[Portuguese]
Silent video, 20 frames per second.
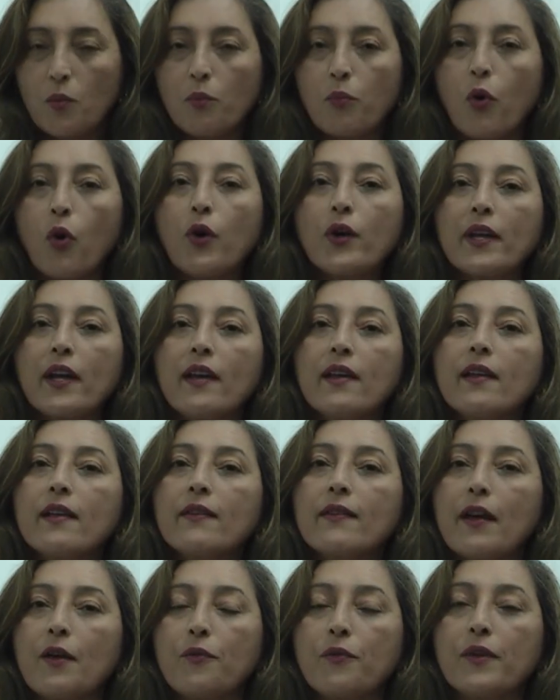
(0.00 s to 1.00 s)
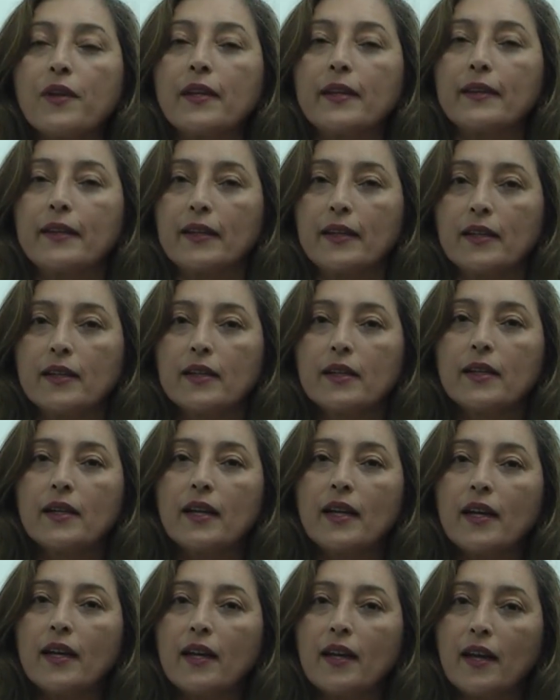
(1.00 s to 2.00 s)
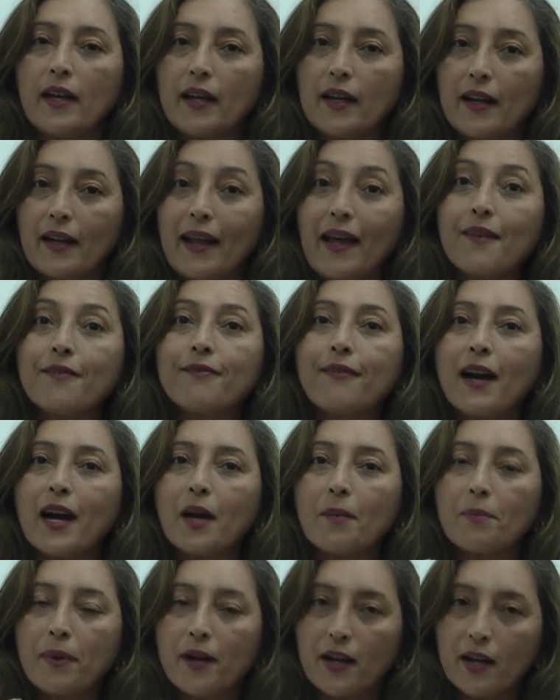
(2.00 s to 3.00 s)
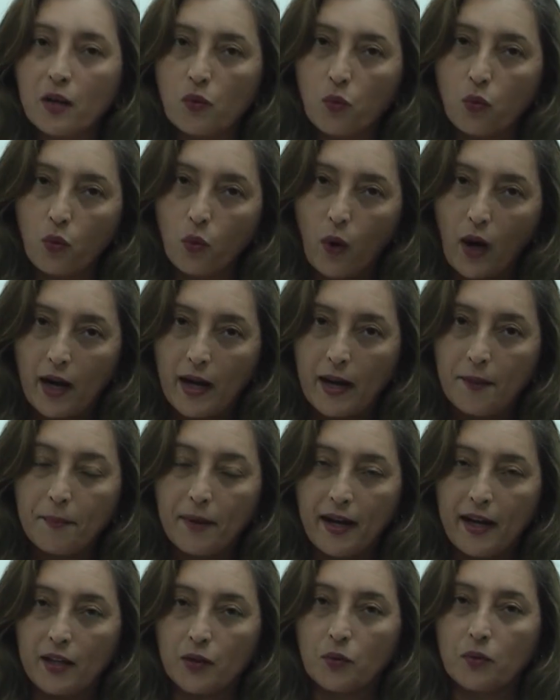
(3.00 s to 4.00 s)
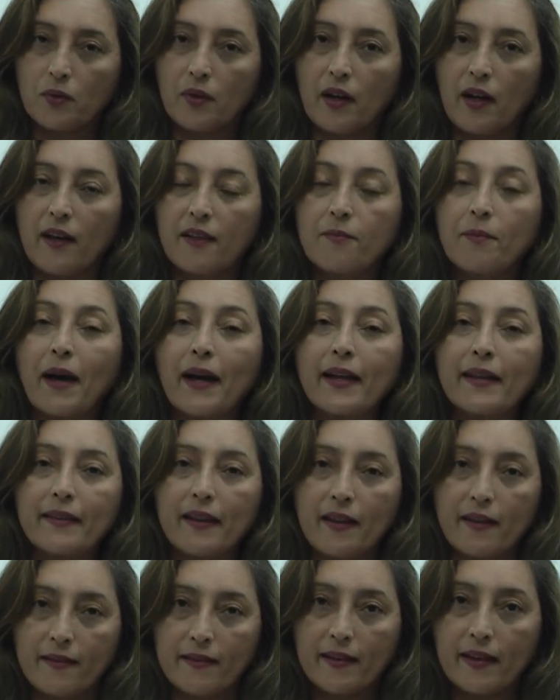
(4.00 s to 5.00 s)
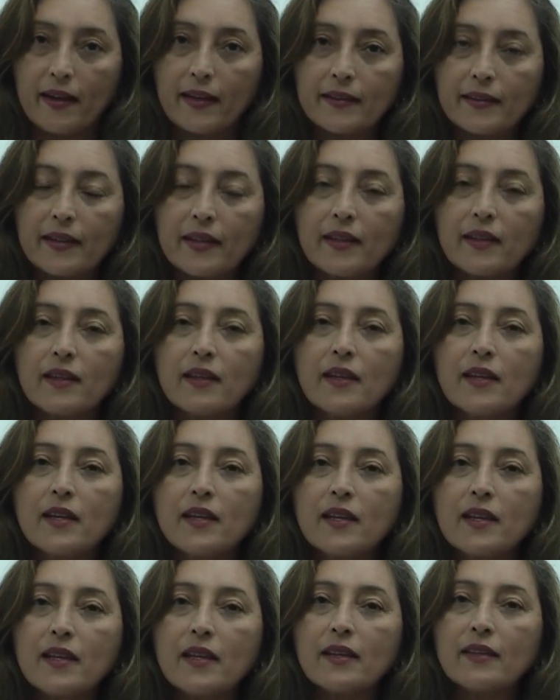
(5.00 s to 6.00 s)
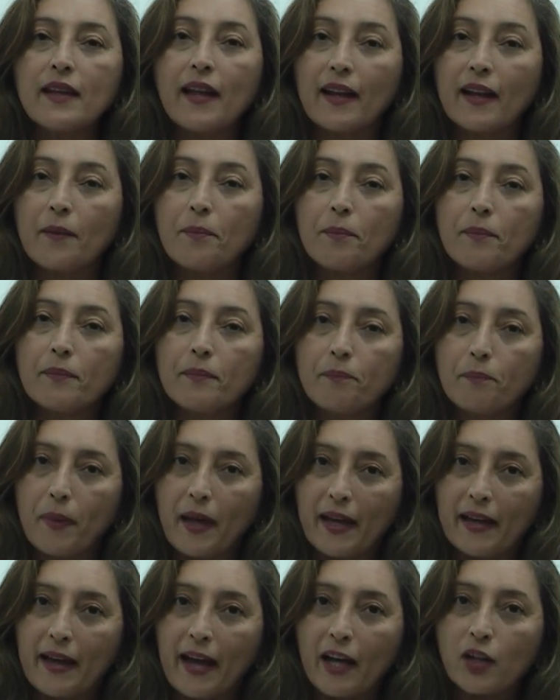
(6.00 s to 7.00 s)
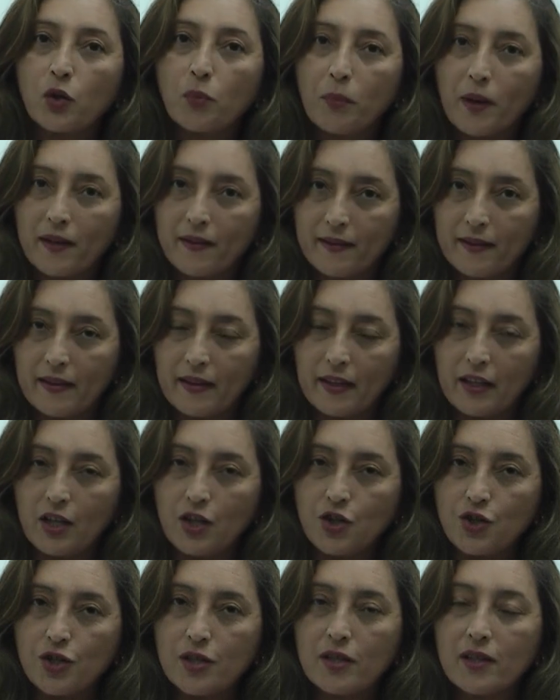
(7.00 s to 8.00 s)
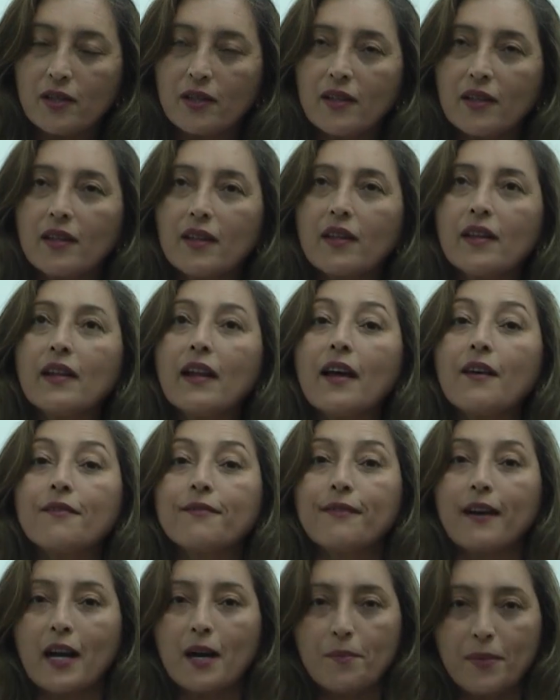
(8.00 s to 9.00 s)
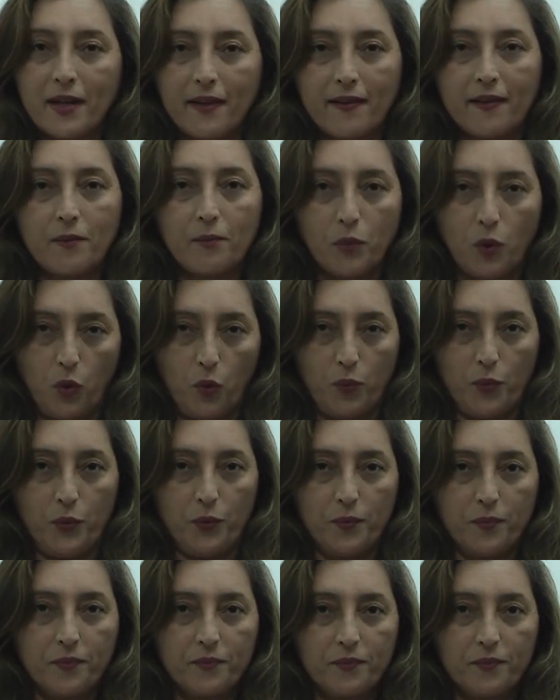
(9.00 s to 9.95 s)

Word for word: Porque isso evita ela levar para o acamado as bactérias que ela tem e dela pegar do paciente e levar para si próprio